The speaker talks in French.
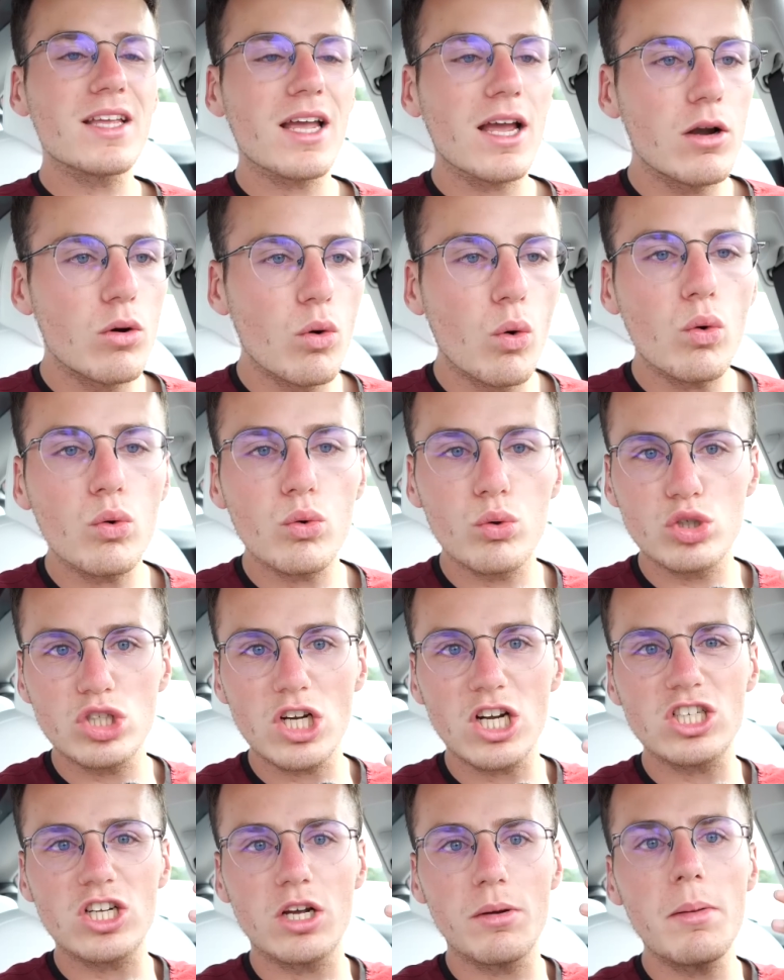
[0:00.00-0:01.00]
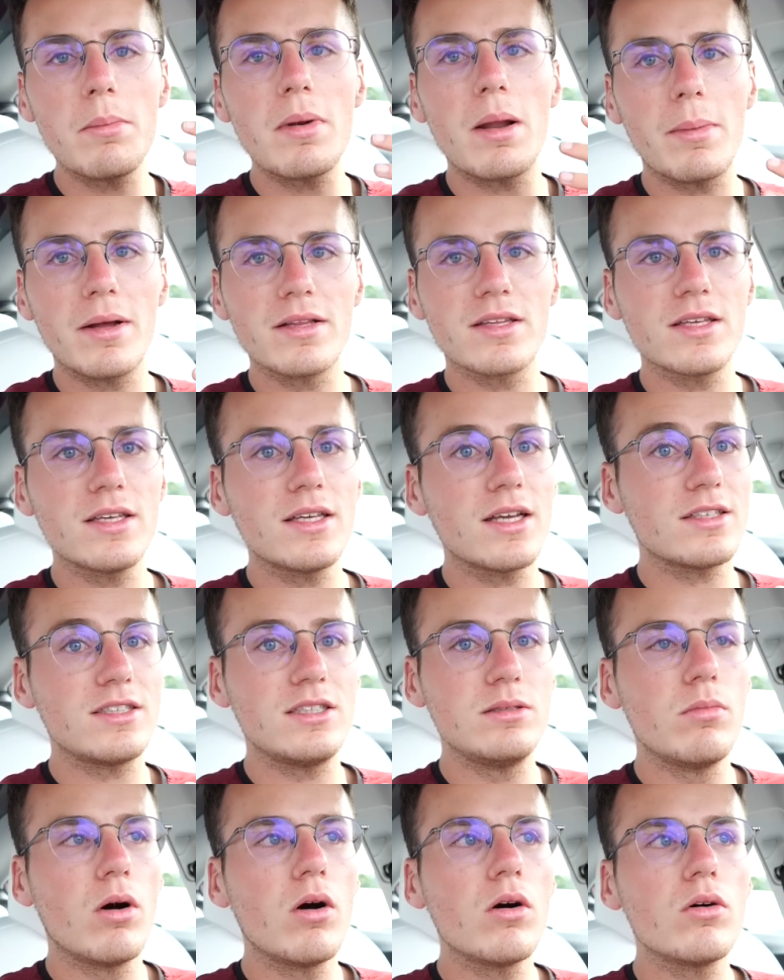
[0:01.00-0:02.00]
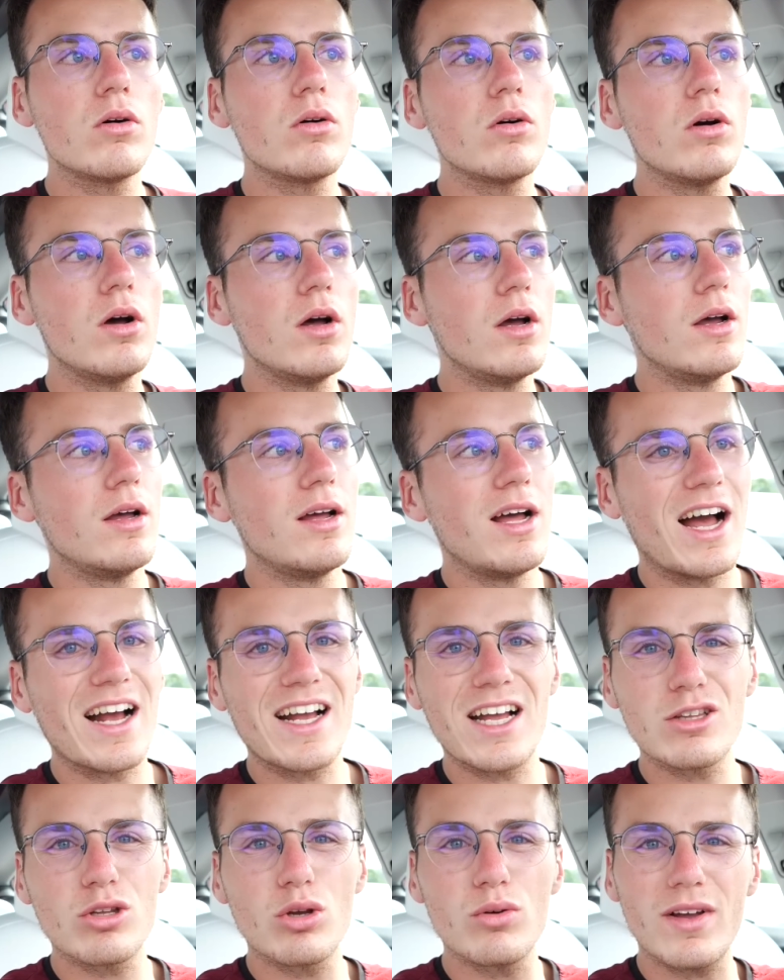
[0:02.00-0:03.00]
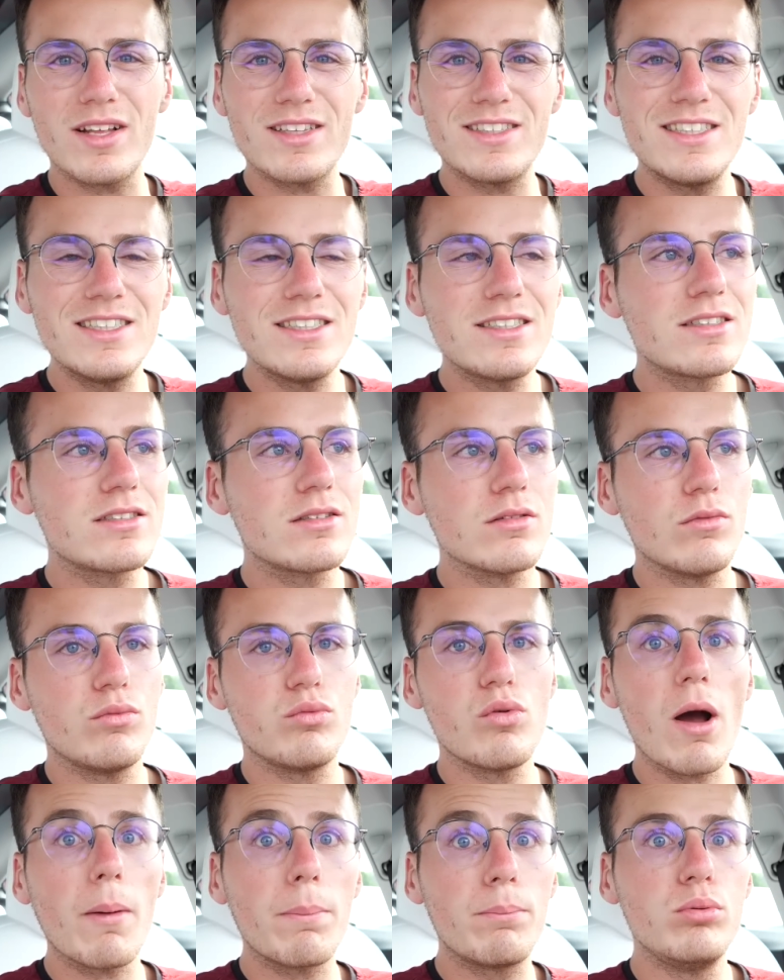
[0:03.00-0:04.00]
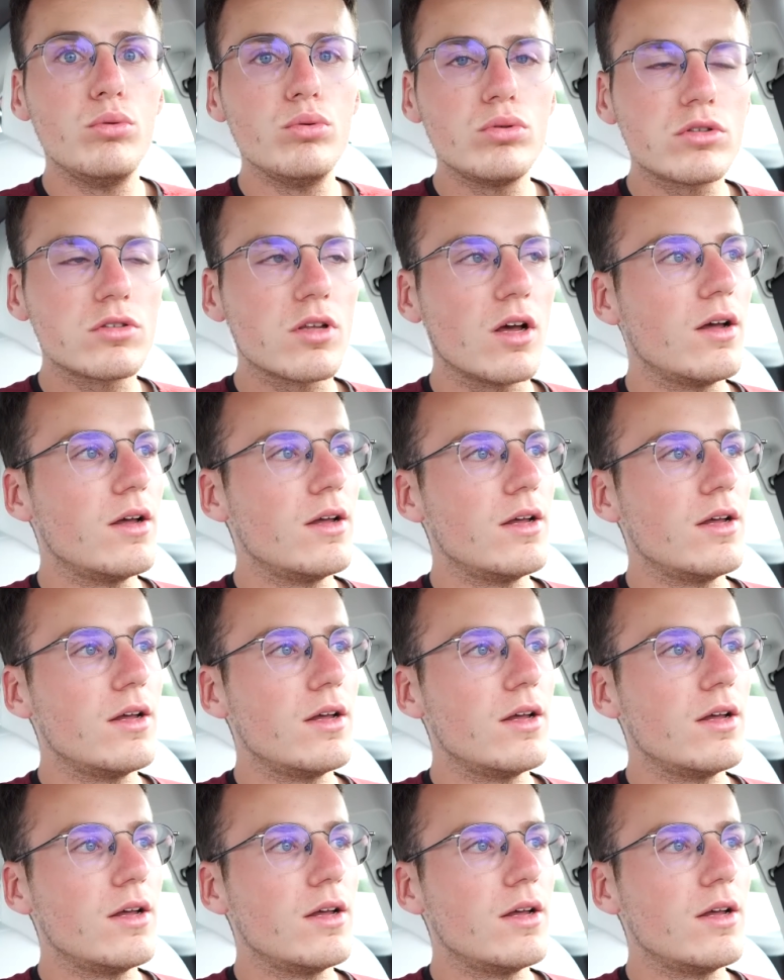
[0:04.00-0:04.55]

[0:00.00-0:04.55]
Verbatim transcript: très longs, on recharge quand même la batterie quasiment euh, à 90, voire plus.